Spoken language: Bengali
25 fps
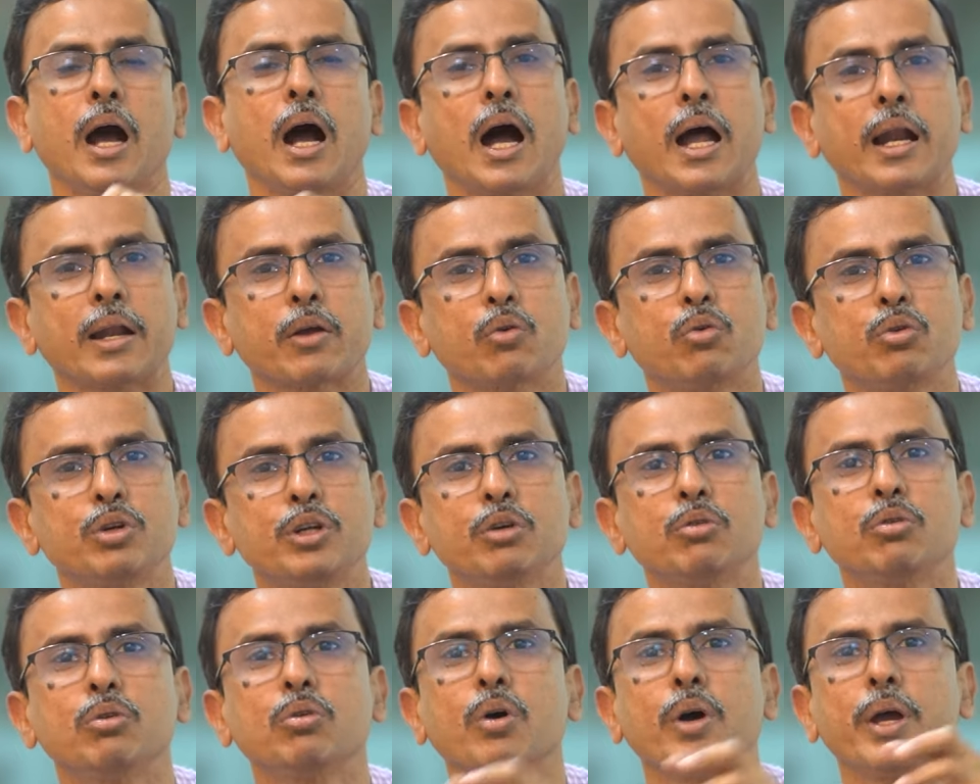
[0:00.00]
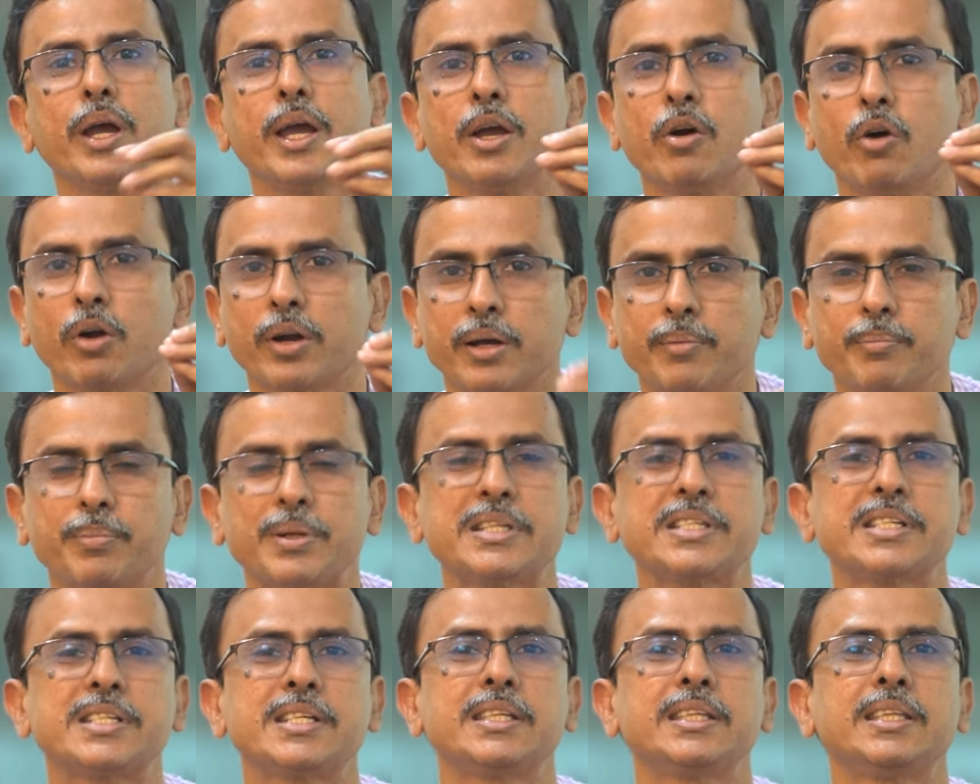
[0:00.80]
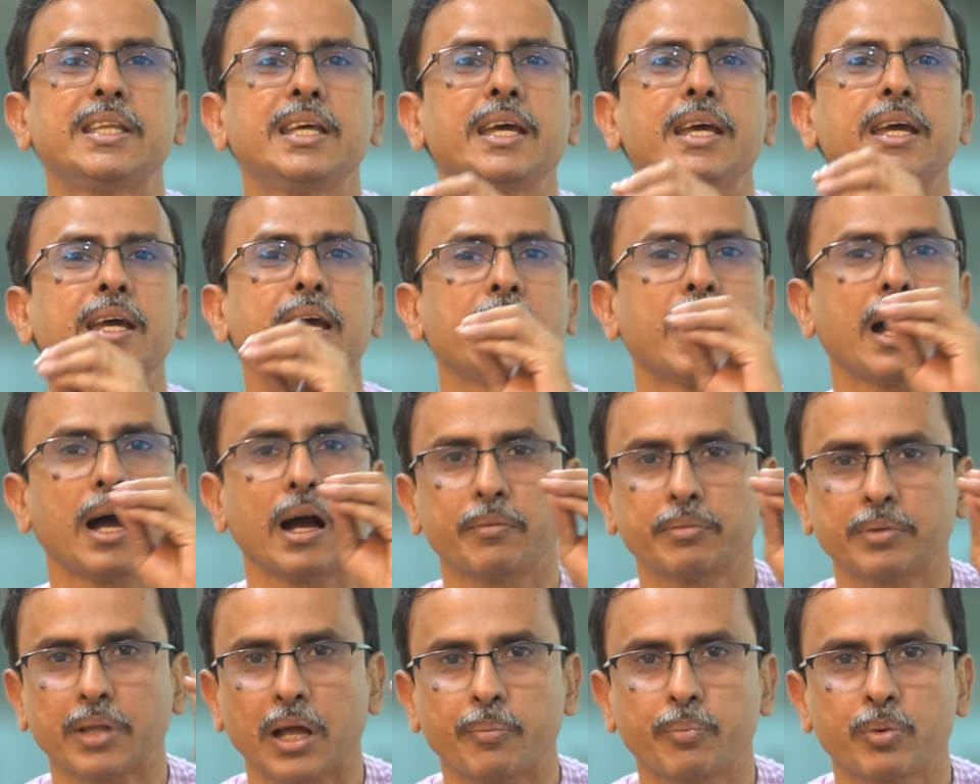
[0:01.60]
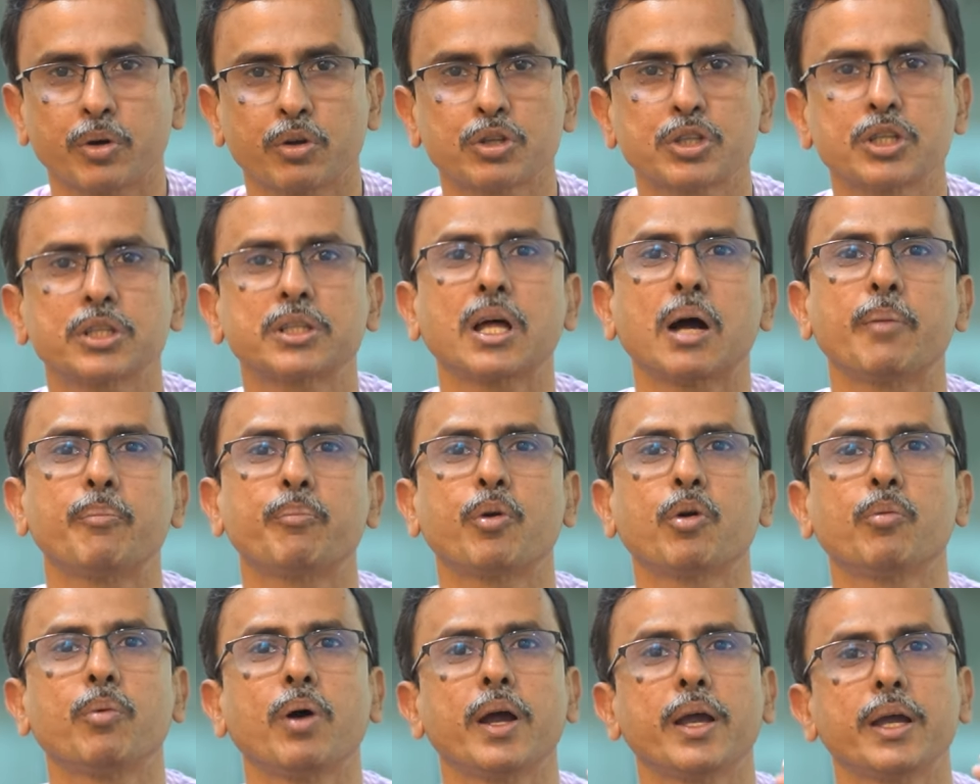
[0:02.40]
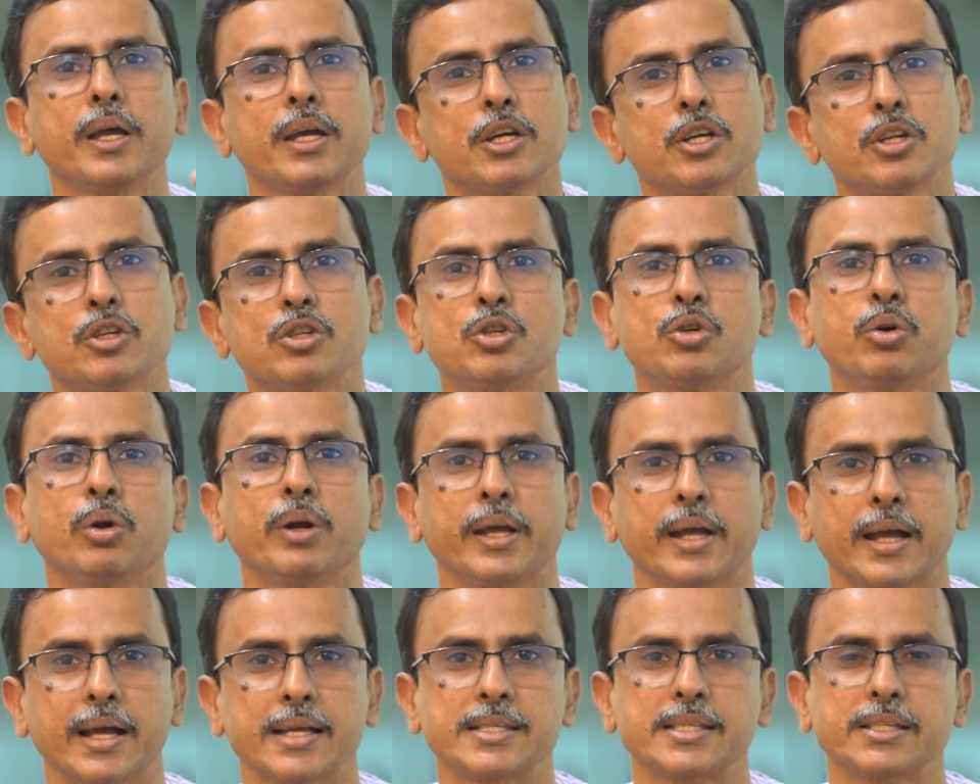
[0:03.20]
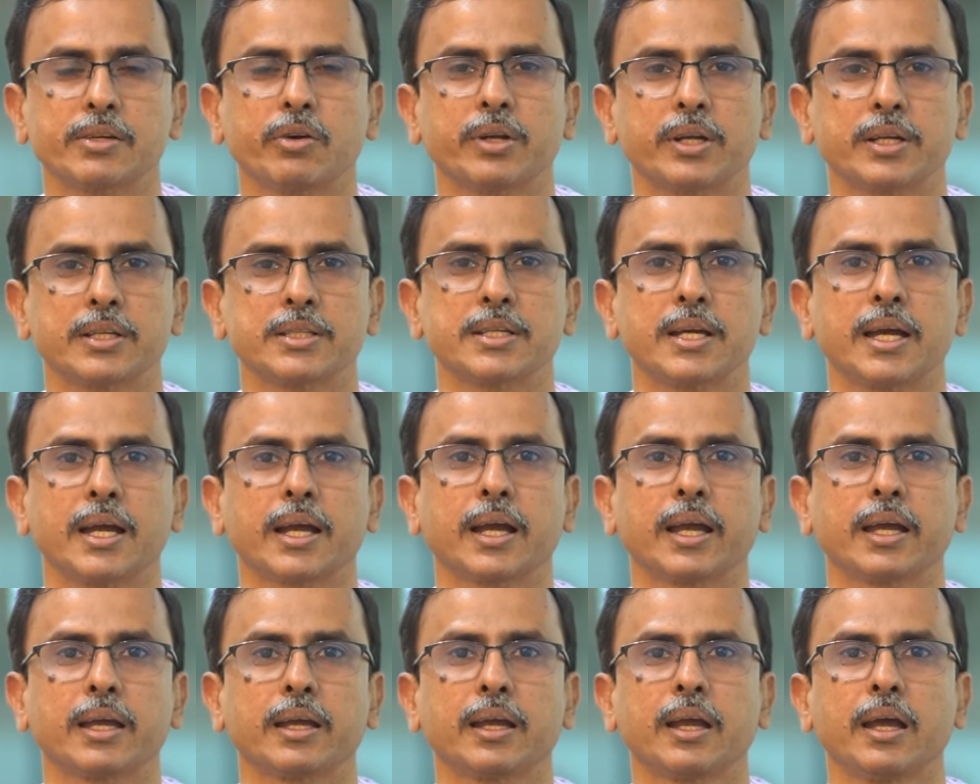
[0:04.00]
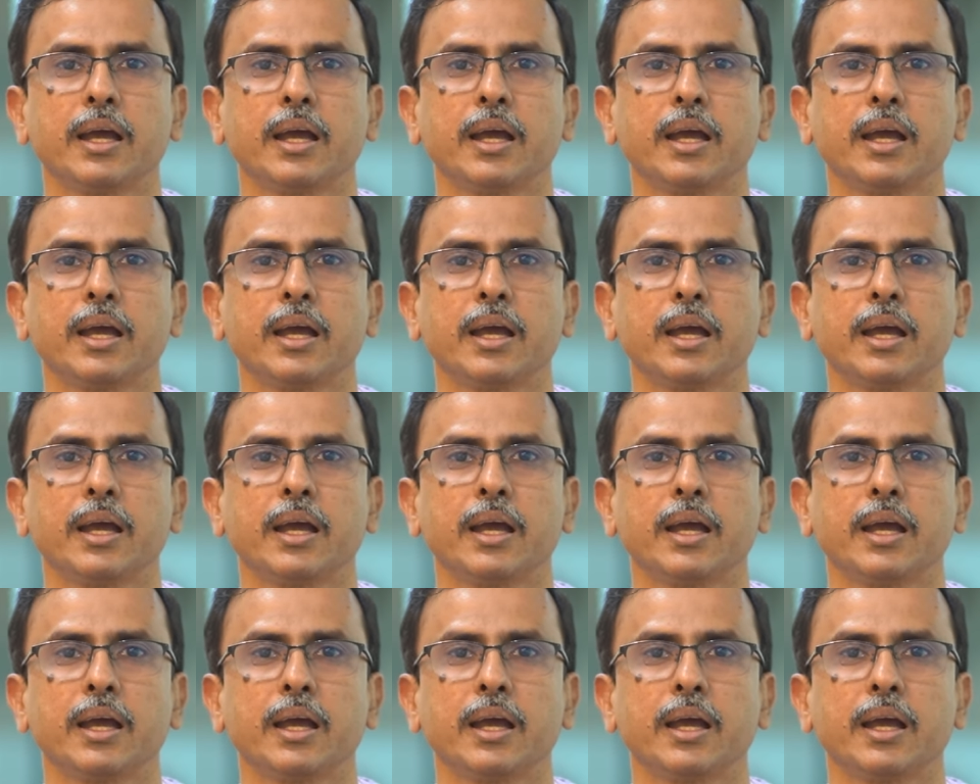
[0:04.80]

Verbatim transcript: আর গুটিগুলো এই অনাবৃষ্টিতে তারপরে হচ্ছে তাপপ্রবাহে ছড়ে গেছে অনেক জায়গায়